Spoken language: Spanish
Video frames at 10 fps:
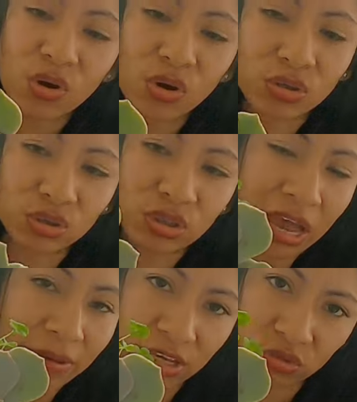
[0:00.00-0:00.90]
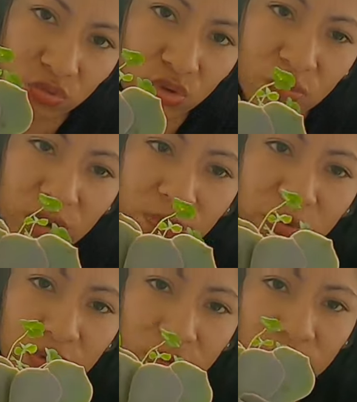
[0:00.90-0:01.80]
¿O saben su nombre
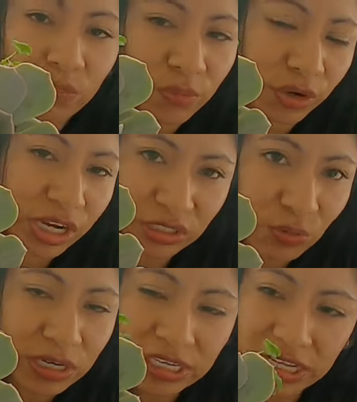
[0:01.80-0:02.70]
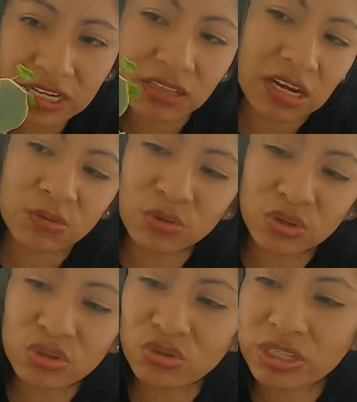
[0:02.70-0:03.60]
por, por casualidad?
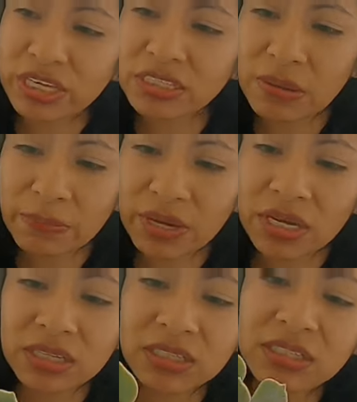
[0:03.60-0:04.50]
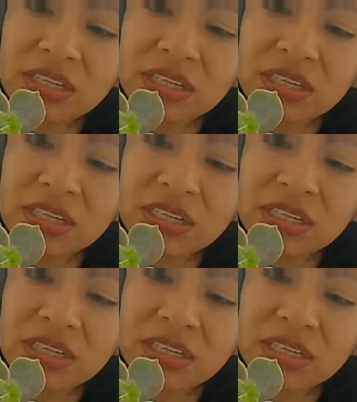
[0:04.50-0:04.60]
¿Alguno de ustedes sepa?